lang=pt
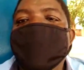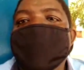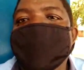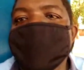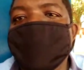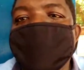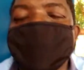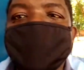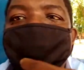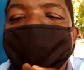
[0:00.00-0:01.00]
Fala
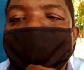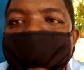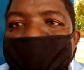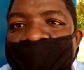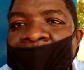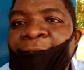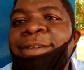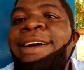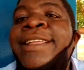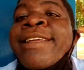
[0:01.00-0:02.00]
André, fala galerinha
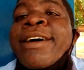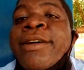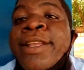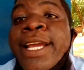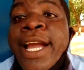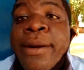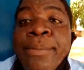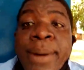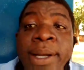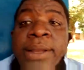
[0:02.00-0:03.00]
do canal André
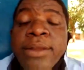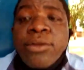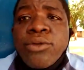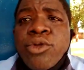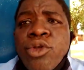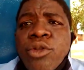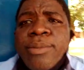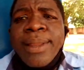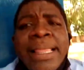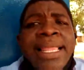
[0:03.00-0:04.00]
Carpano,
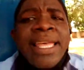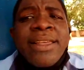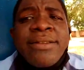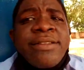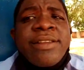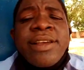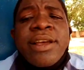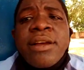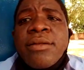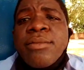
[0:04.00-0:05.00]
tudo
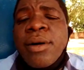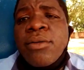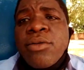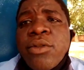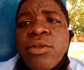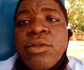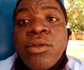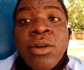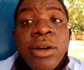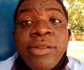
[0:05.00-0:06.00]
beleza? Bom, sou
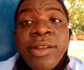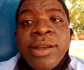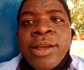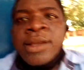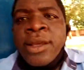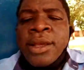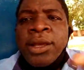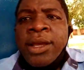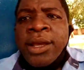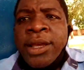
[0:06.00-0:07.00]
Júlio Costa
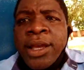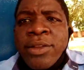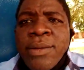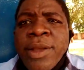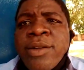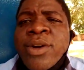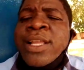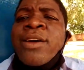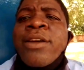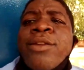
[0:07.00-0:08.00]
eu também tenho um
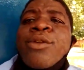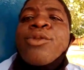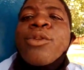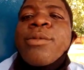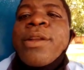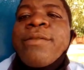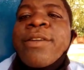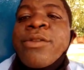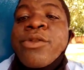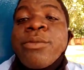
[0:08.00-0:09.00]
canal aqui no YouTube, né? Que
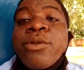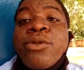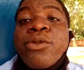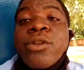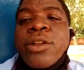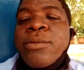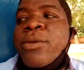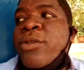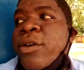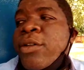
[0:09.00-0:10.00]
fala sobre os
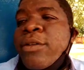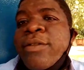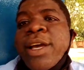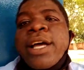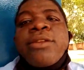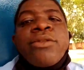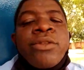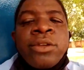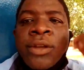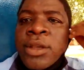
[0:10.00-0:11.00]
ônibus rodoviários.